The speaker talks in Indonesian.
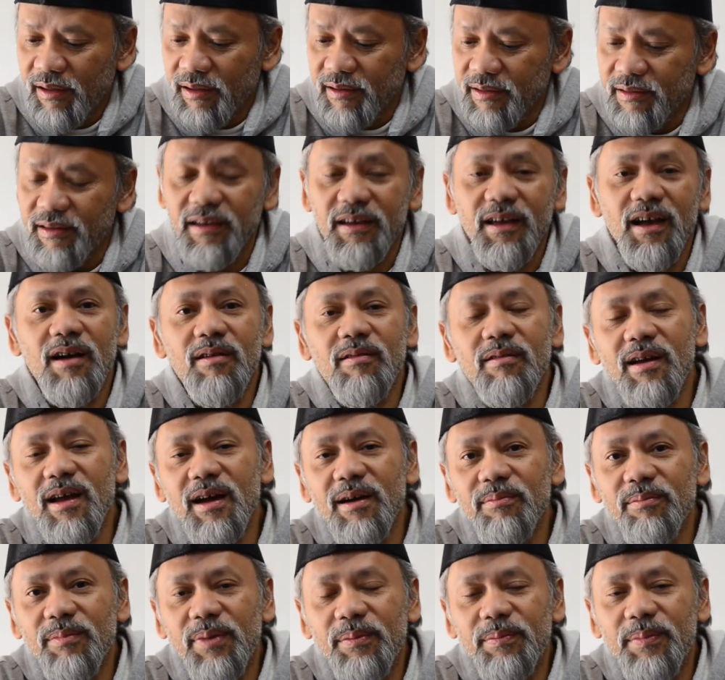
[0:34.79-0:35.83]
Ketika
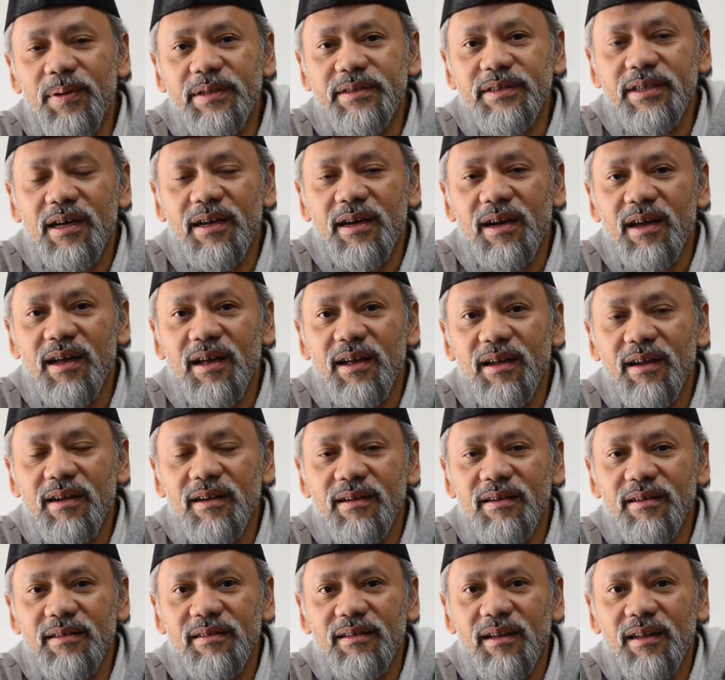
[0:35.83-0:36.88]
orang berbicara
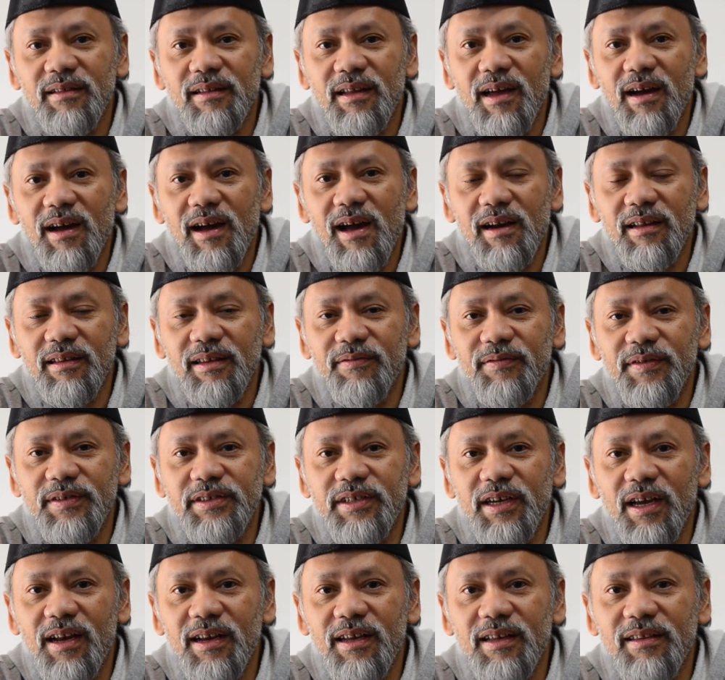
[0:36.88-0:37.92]
tentang
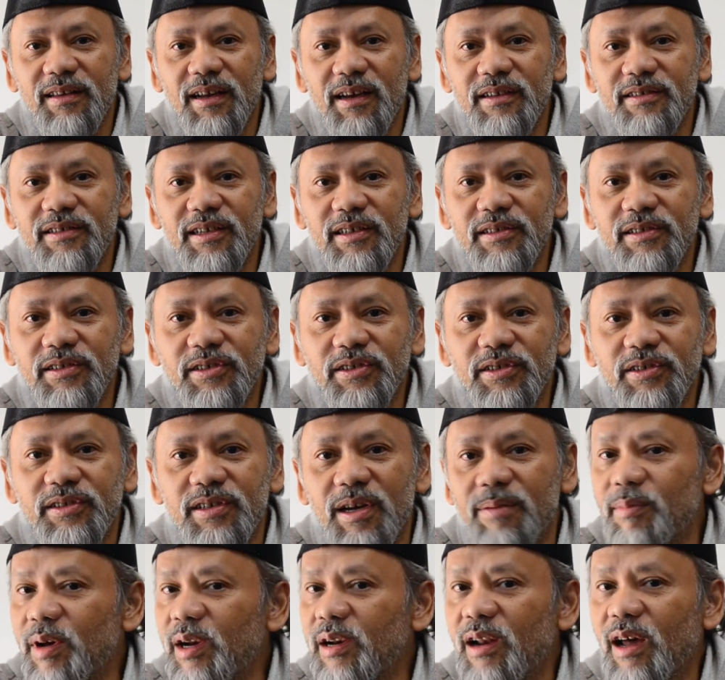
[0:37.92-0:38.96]
artificial intelligence
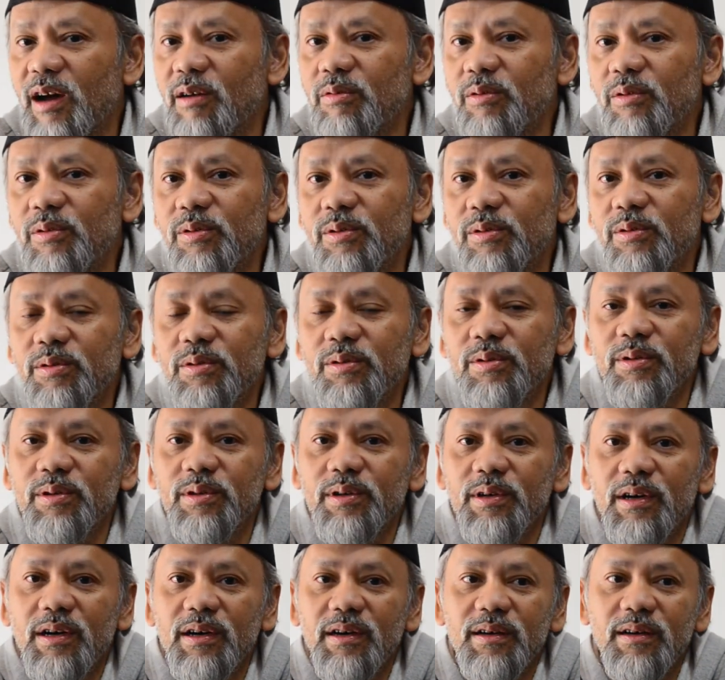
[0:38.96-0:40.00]
zaman dahulu
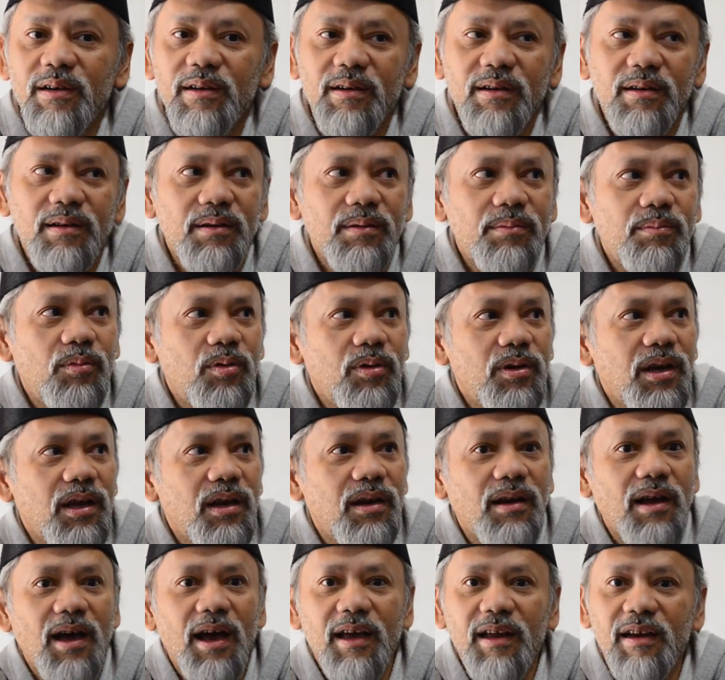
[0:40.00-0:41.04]
eh,
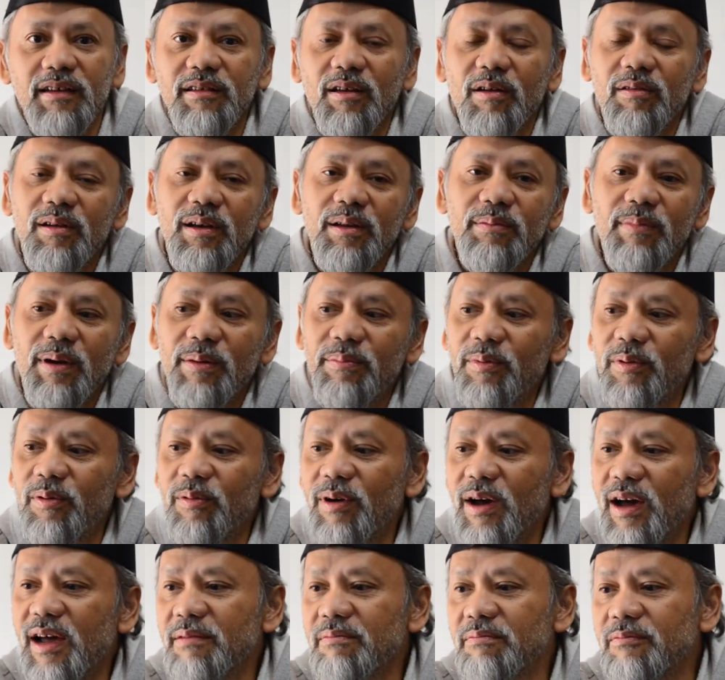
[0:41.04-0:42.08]
mungkin akhir tahun
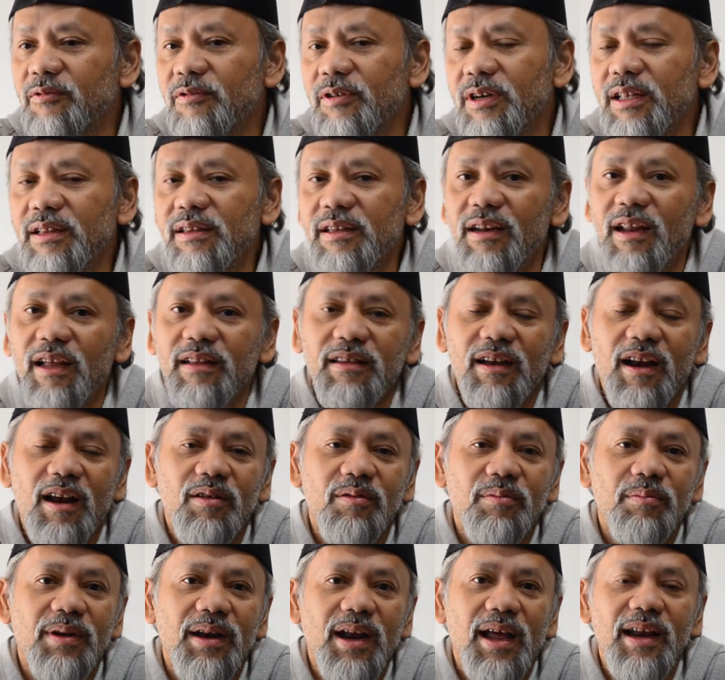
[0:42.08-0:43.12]
50-an mungkin tidak
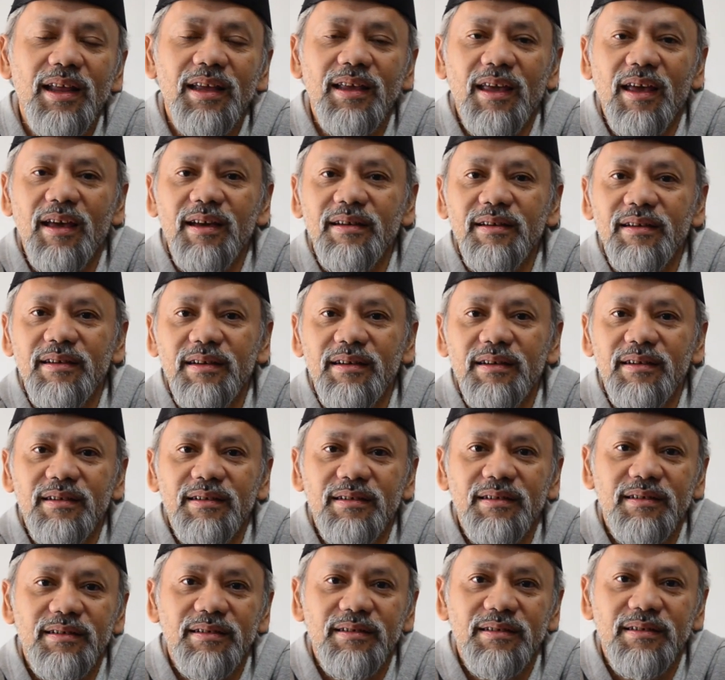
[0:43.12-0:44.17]
terlalu menarik ya
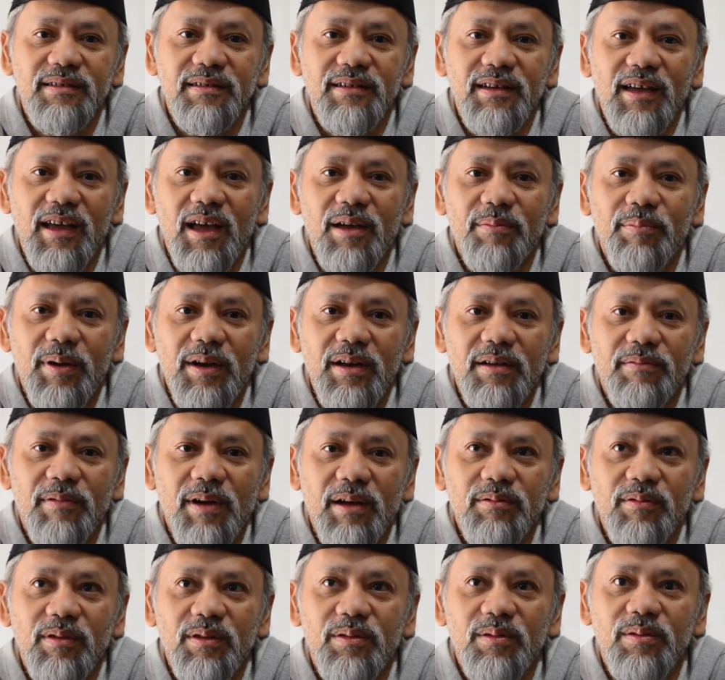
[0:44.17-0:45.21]
eh, AI ya, pada
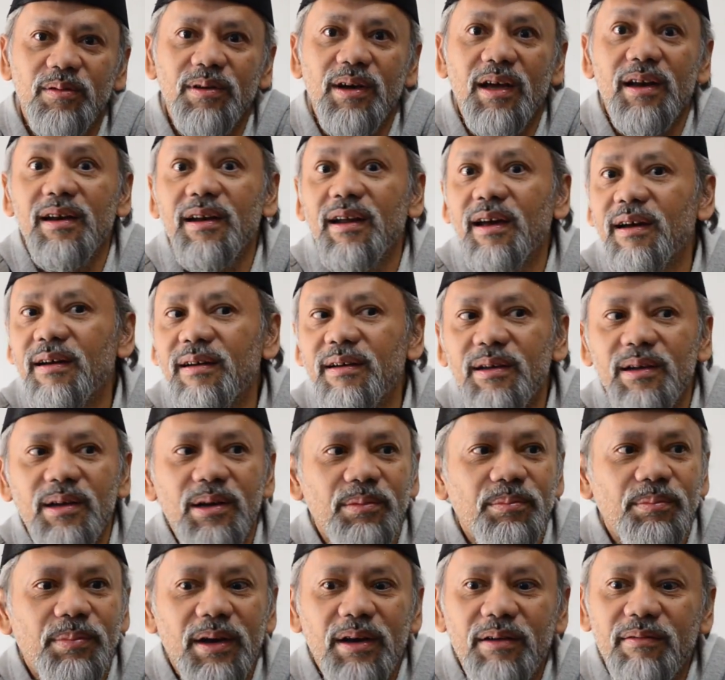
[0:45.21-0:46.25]
waktu itu karena
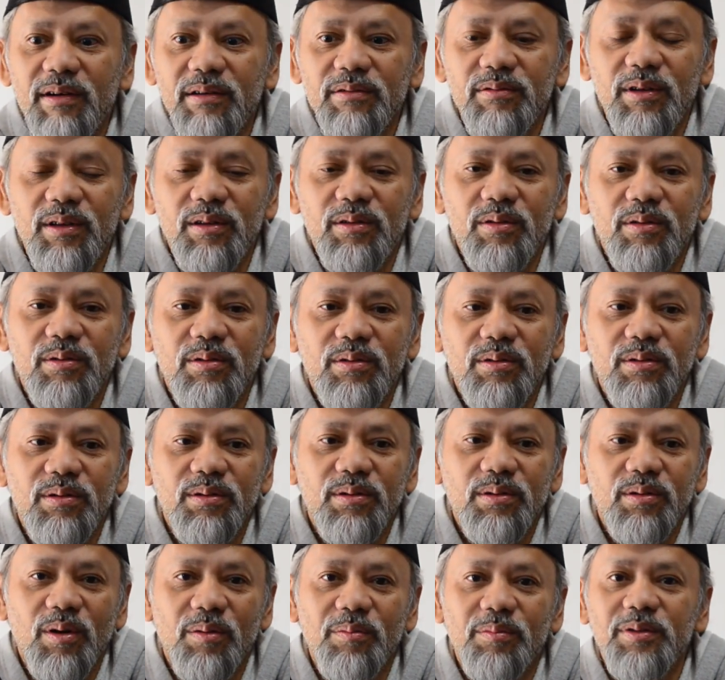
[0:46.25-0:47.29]
pada waktu
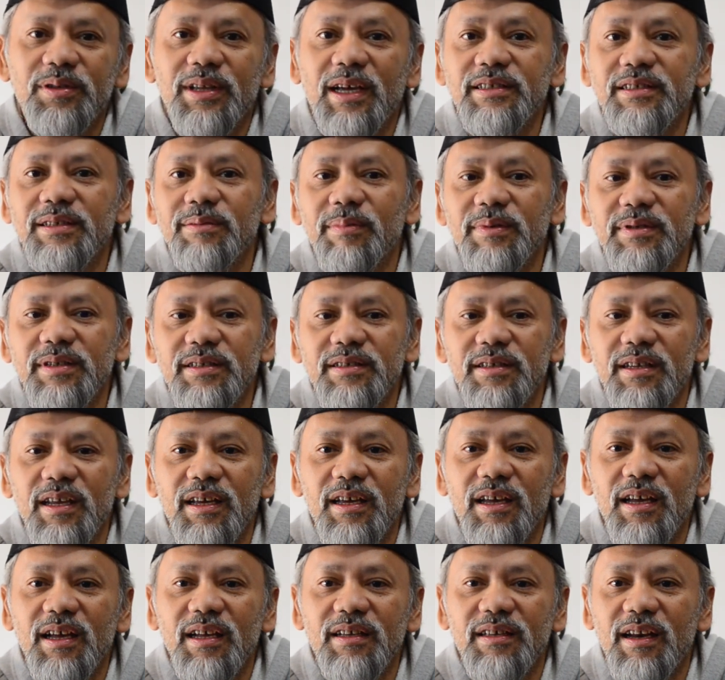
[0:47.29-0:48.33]
itu komputasi masih
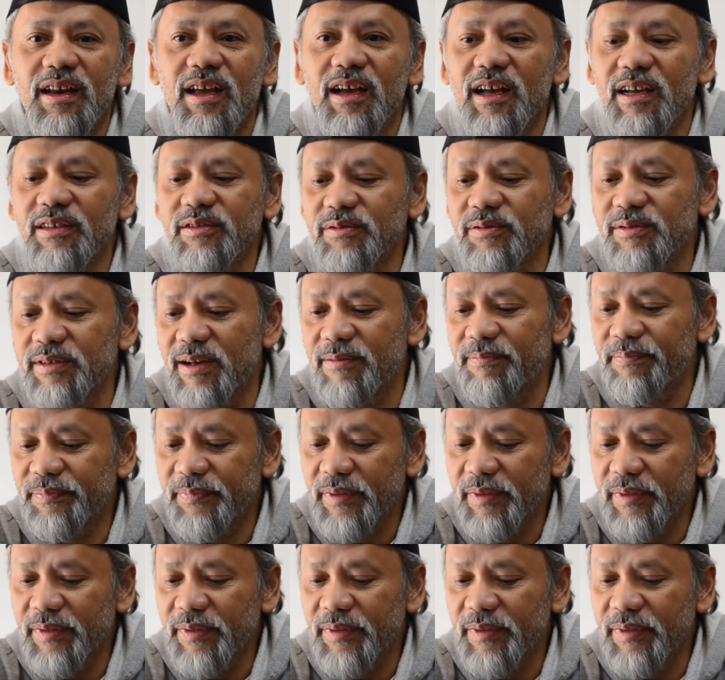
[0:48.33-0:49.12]
sedikit tidak agak susah.